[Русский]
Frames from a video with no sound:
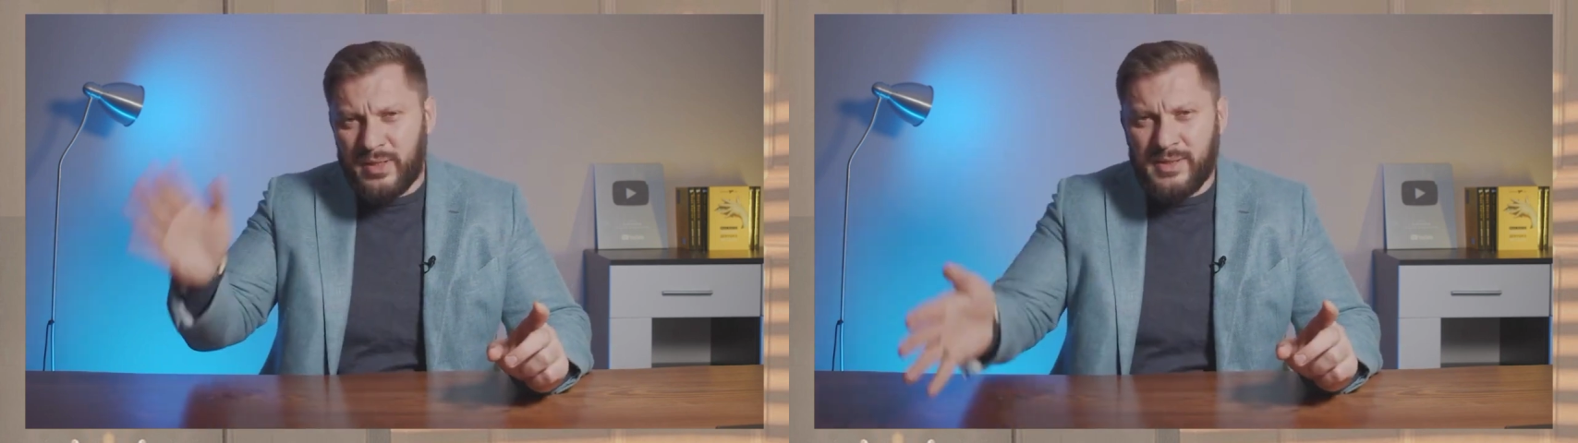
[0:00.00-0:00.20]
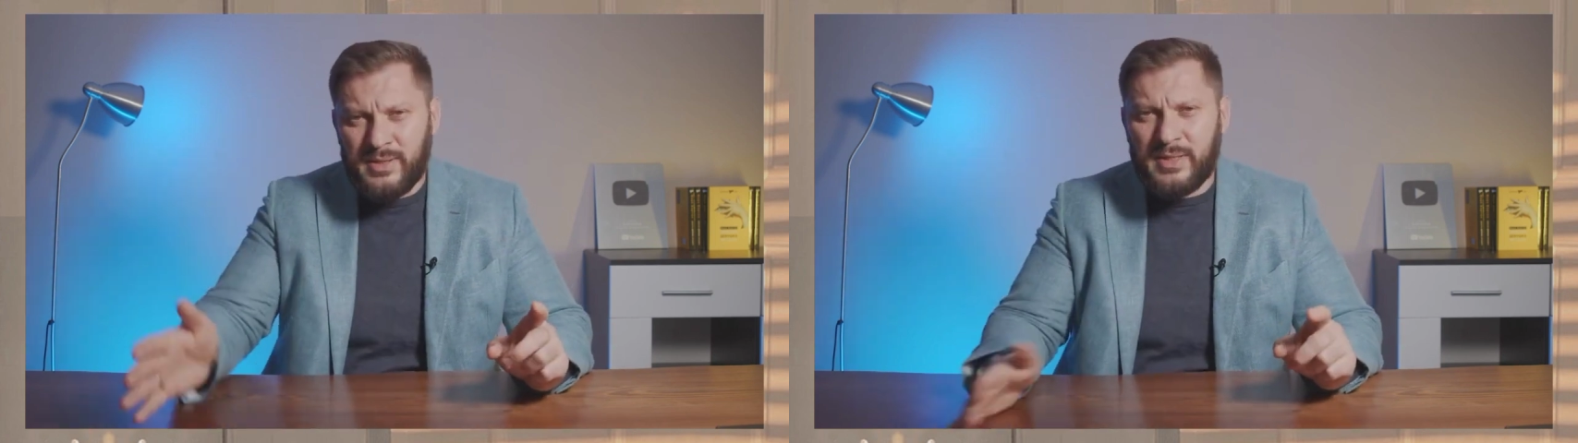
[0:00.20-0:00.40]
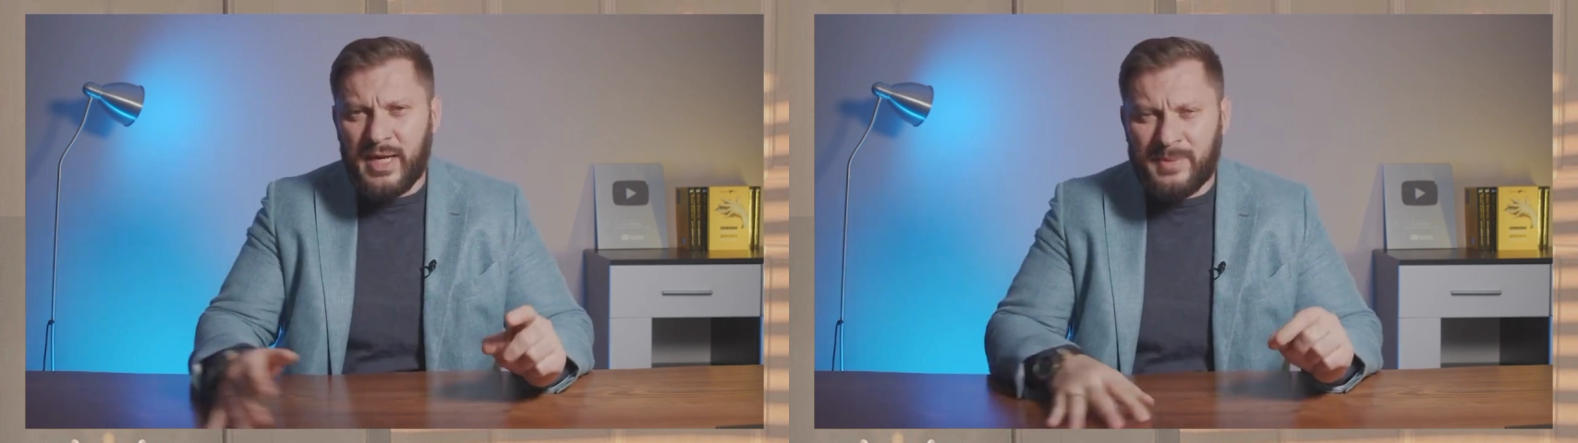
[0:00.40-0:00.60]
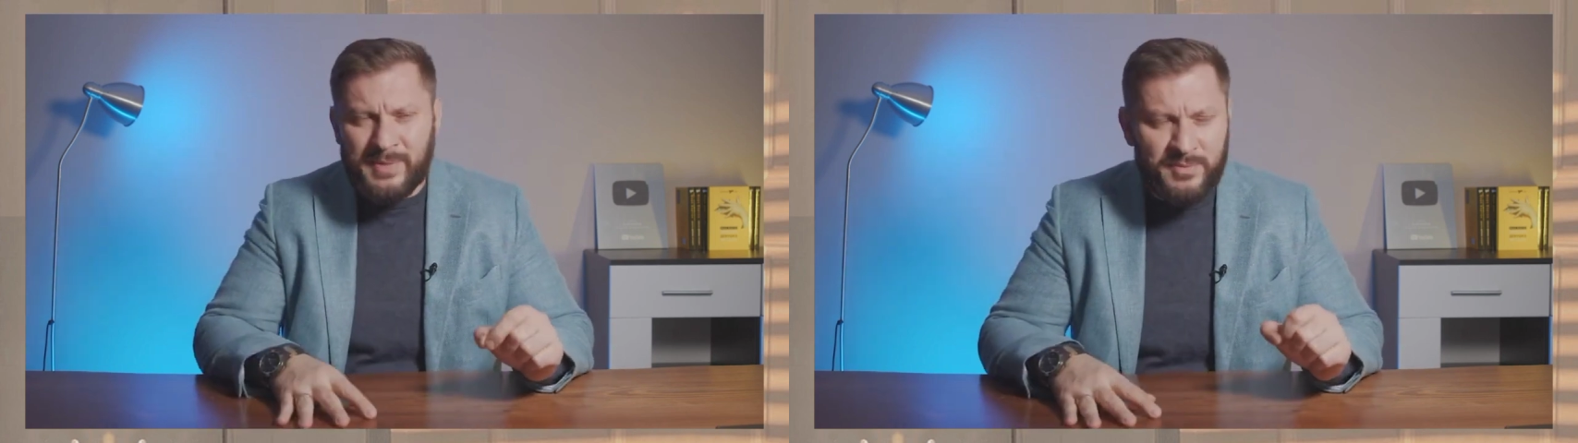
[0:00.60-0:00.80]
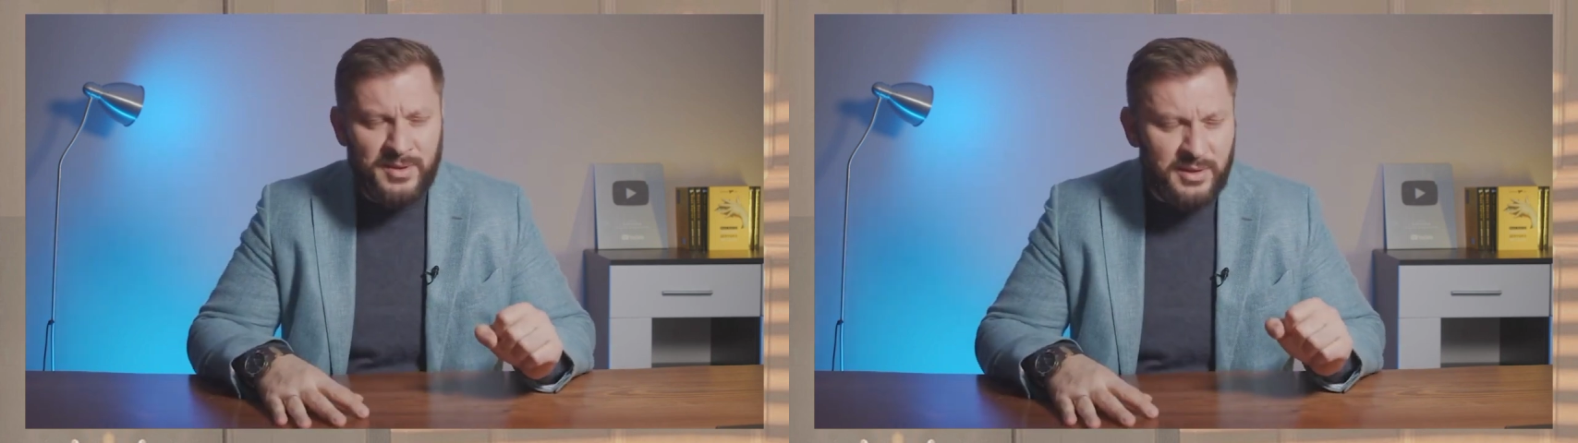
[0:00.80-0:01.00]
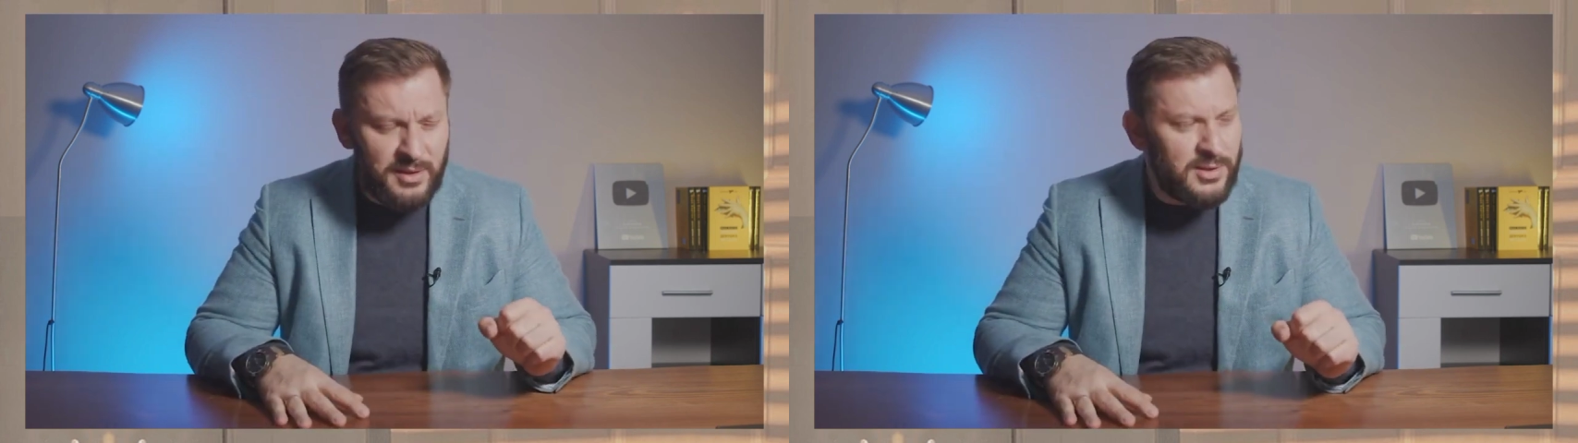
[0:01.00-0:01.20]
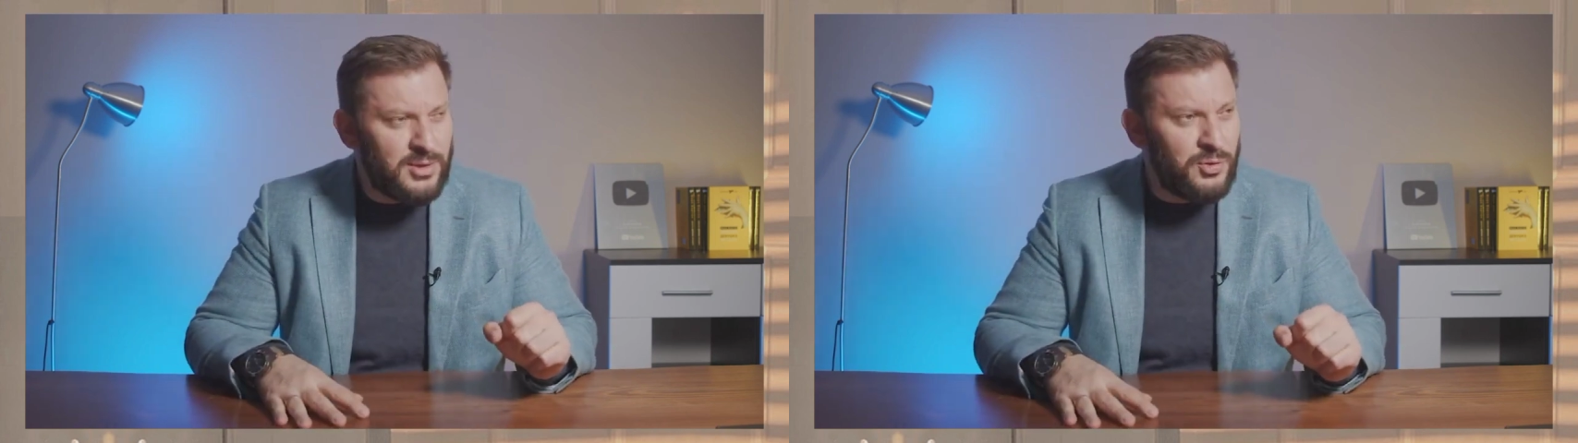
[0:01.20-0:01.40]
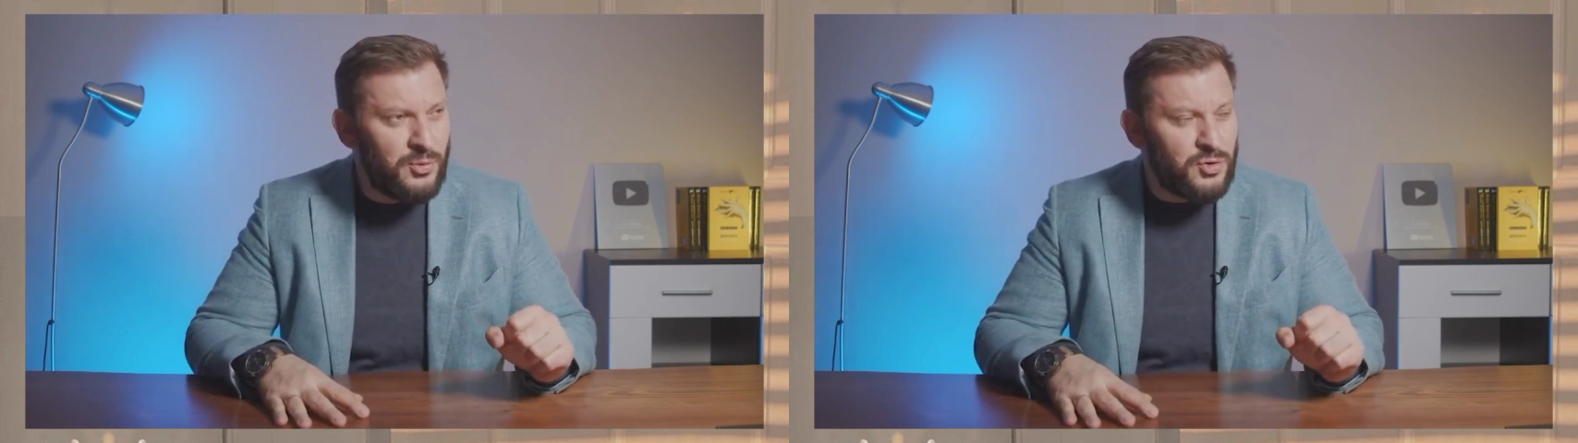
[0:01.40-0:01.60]
и лентяи, и маменькины
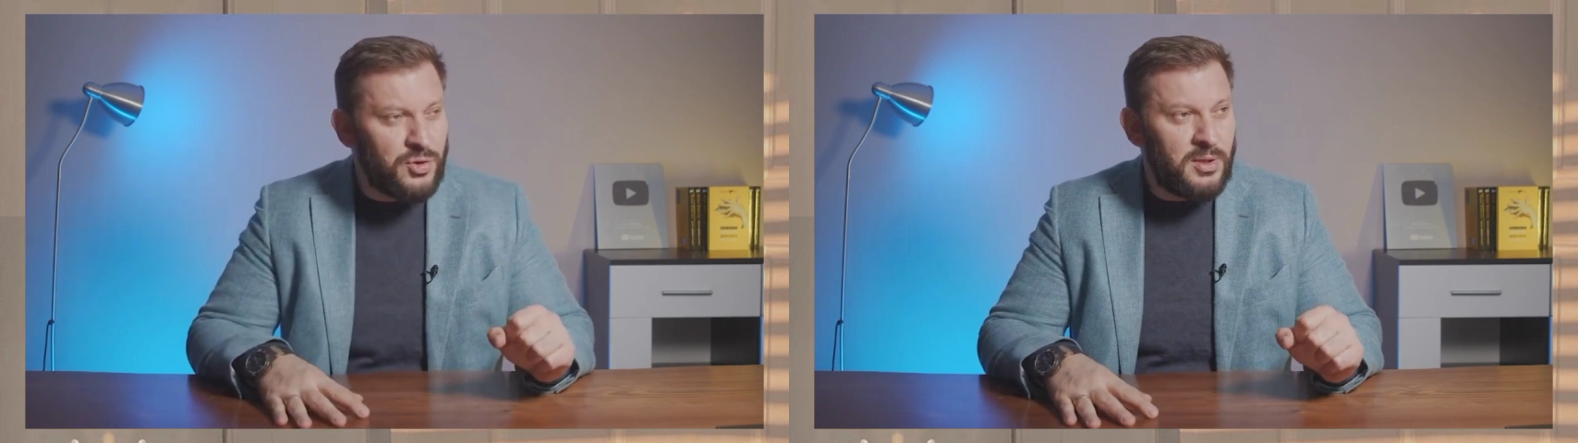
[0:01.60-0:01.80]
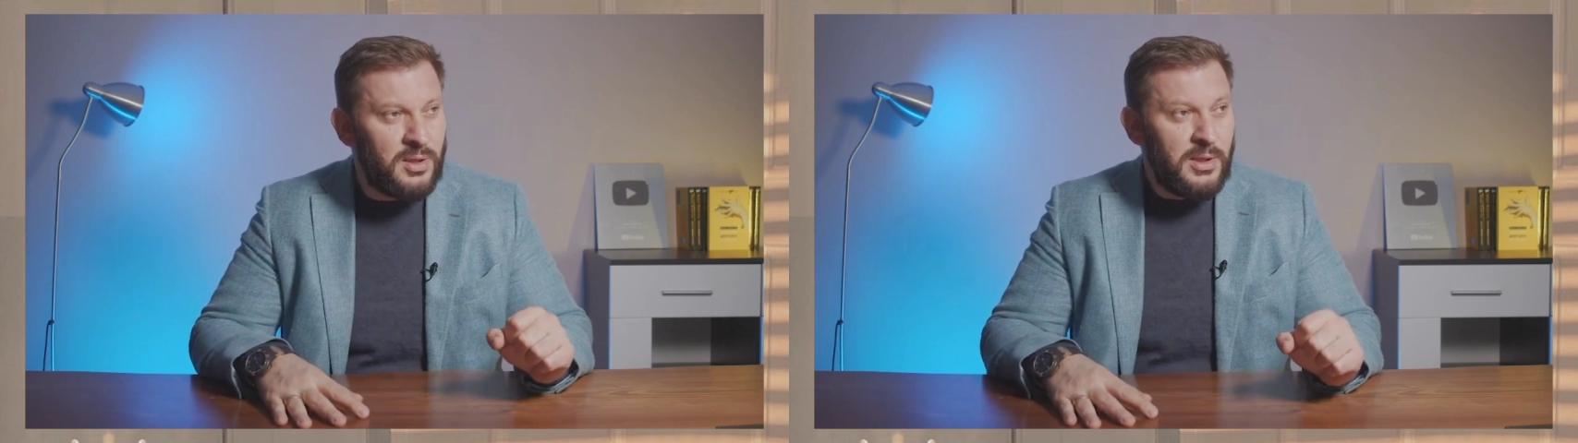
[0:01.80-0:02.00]
сыночки.